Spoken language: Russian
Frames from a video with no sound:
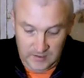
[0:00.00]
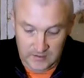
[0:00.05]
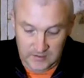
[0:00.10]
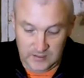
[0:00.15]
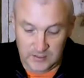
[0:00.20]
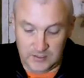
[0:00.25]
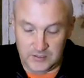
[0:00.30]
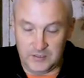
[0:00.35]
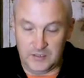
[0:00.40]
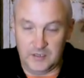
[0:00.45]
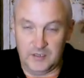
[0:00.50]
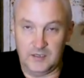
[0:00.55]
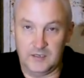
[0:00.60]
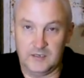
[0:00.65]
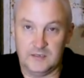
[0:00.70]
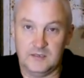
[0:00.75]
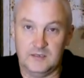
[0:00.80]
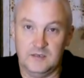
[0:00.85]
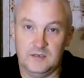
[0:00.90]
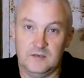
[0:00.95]
а точнее,
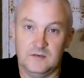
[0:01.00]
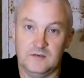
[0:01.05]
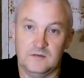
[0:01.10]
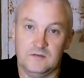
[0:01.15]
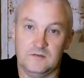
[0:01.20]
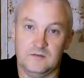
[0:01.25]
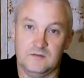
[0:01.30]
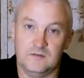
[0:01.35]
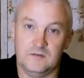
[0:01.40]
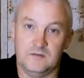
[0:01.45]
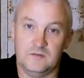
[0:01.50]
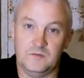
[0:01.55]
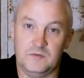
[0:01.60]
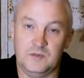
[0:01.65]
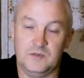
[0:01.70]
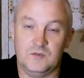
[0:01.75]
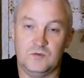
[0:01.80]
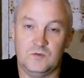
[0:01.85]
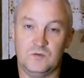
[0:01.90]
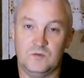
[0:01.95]
если э,
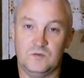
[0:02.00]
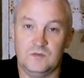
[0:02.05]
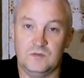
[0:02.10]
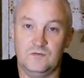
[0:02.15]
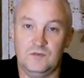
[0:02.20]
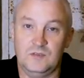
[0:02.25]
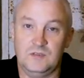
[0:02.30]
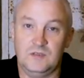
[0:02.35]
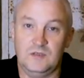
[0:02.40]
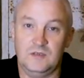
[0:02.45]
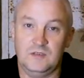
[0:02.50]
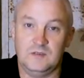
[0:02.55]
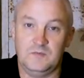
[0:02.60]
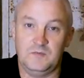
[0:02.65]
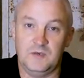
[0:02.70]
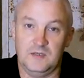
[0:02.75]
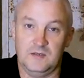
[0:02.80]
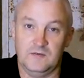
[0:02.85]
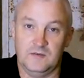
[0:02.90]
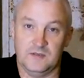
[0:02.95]
по инструкции,
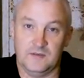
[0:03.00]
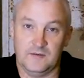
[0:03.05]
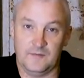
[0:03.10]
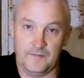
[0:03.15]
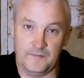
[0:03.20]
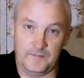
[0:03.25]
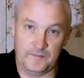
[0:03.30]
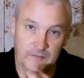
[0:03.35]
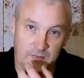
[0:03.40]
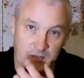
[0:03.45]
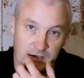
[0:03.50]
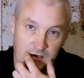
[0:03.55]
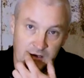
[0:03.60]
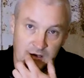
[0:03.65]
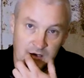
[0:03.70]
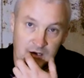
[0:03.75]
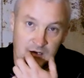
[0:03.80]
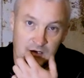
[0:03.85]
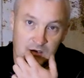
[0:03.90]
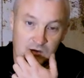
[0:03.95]
235 ватт.
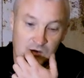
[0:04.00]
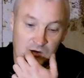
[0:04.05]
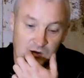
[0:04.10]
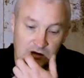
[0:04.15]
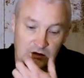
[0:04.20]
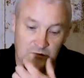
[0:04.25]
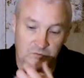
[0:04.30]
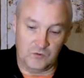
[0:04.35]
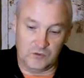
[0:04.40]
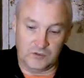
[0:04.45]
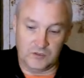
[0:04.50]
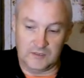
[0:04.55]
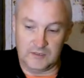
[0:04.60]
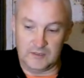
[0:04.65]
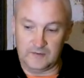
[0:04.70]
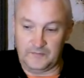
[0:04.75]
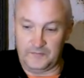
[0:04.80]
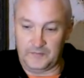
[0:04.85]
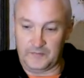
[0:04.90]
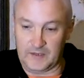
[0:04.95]
Он может
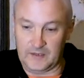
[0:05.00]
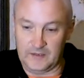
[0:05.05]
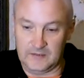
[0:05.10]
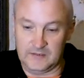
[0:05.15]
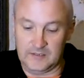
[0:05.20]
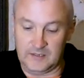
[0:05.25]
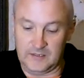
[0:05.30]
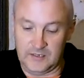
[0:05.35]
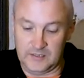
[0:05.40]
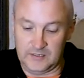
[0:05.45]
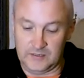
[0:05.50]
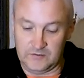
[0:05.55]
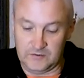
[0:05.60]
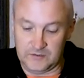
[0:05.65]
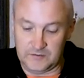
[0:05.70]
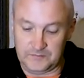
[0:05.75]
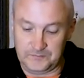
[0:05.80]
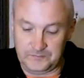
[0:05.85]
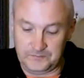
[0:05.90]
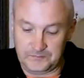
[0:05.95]

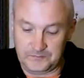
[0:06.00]
затачивать